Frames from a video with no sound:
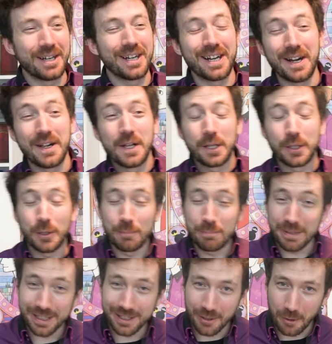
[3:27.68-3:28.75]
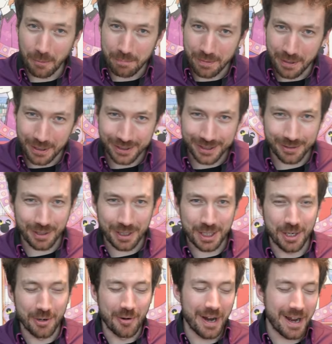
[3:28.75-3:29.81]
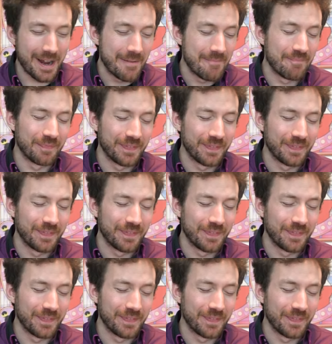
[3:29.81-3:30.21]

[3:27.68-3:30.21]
oh là là que Peter Pan soit joué